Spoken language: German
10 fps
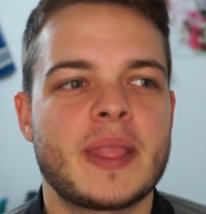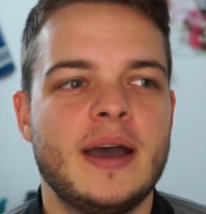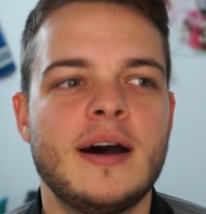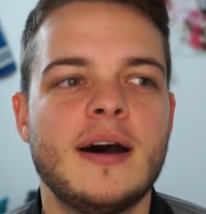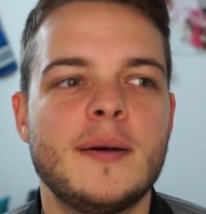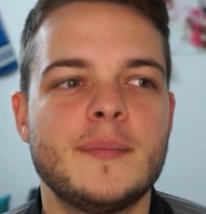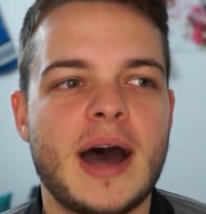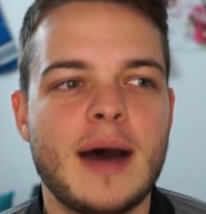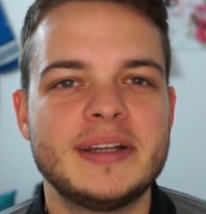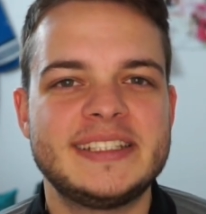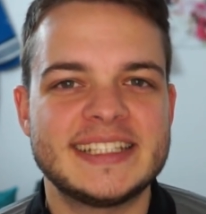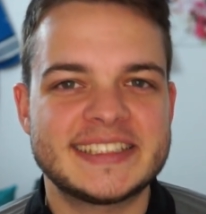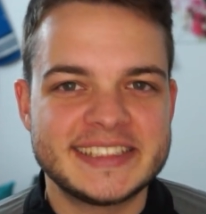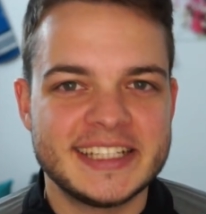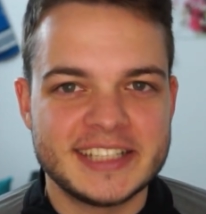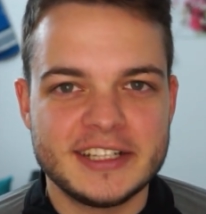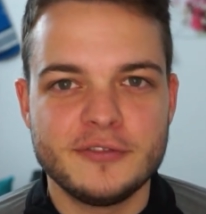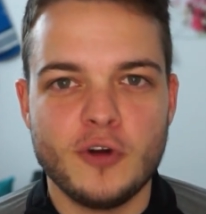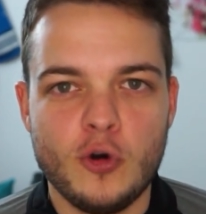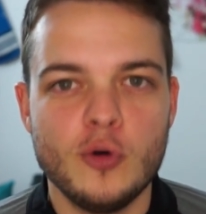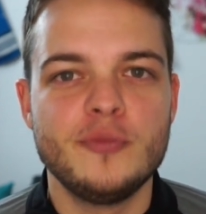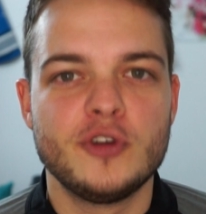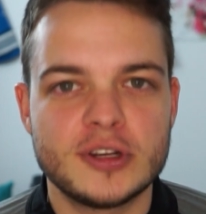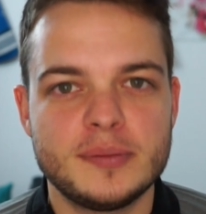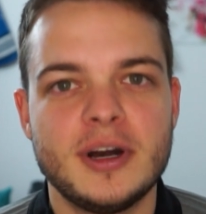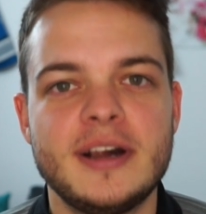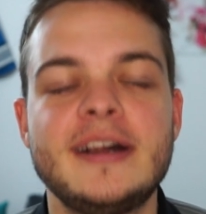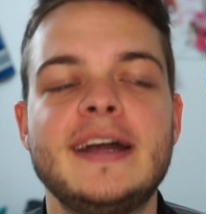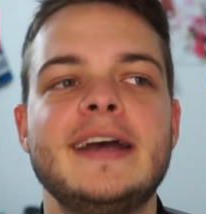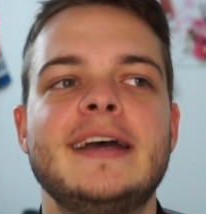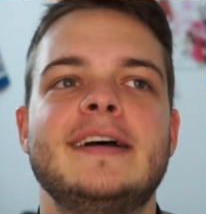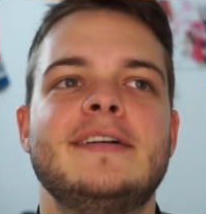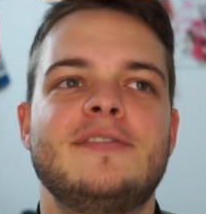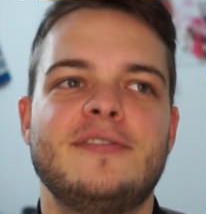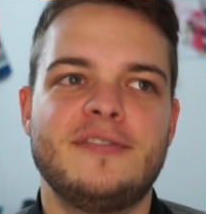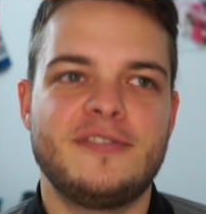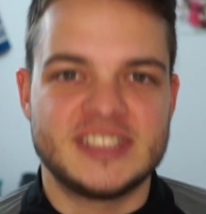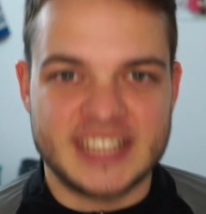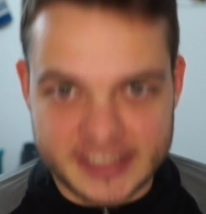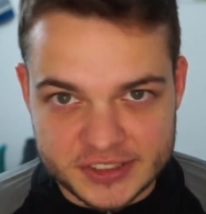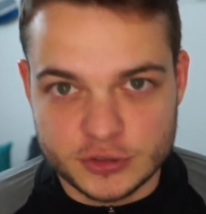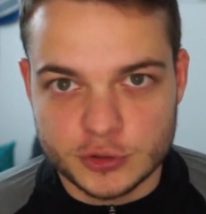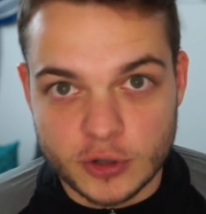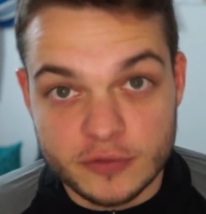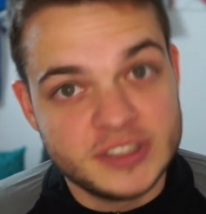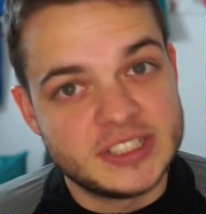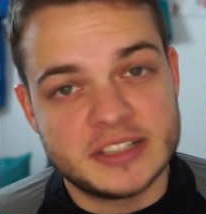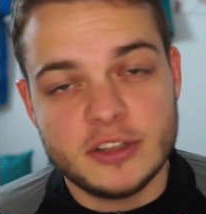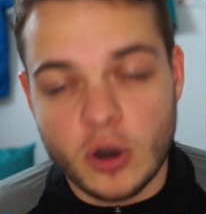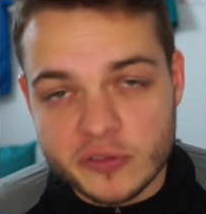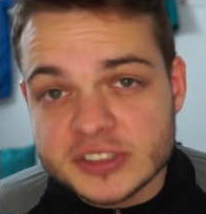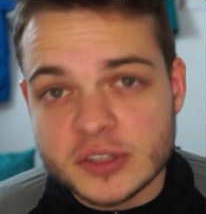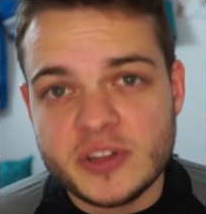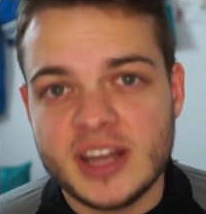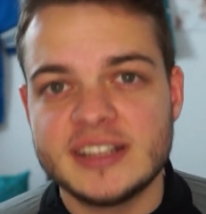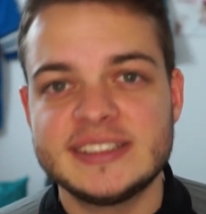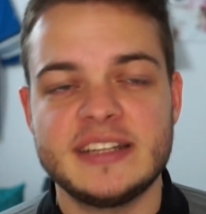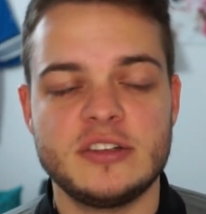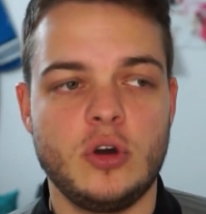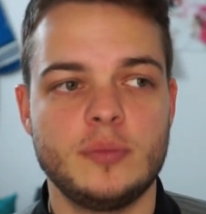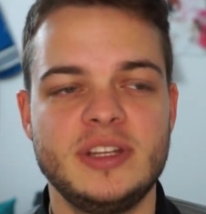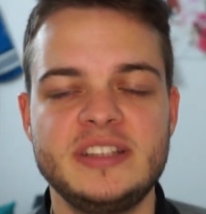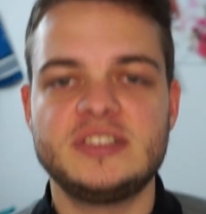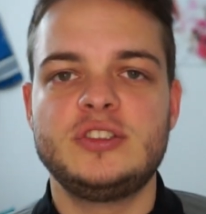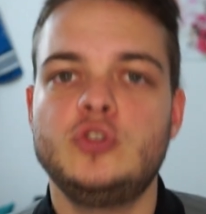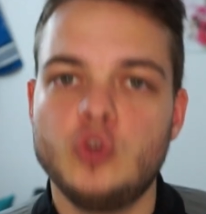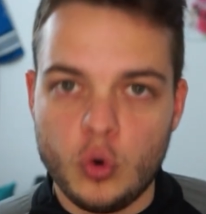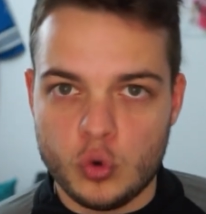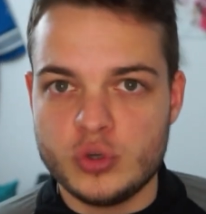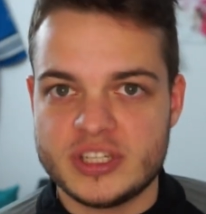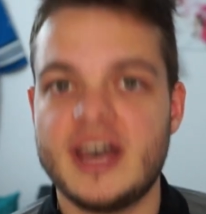Ähm, aber das ist jetzt halt die Woche, um wirklich mal was reißen zu können. Wie gesagt, die Offense auf der anderen Seite kommt nicht so gut